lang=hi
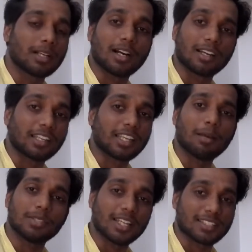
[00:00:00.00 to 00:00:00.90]
खा
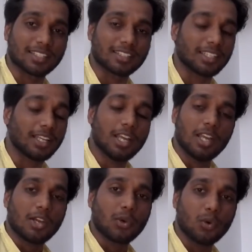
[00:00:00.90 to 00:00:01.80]
करके आप जा सकते
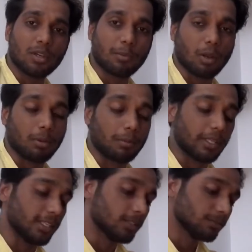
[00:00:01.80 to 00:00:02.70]
हैं कोई प्रॉब्लम
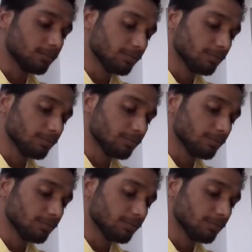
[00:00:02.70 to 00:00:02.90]
नहीं है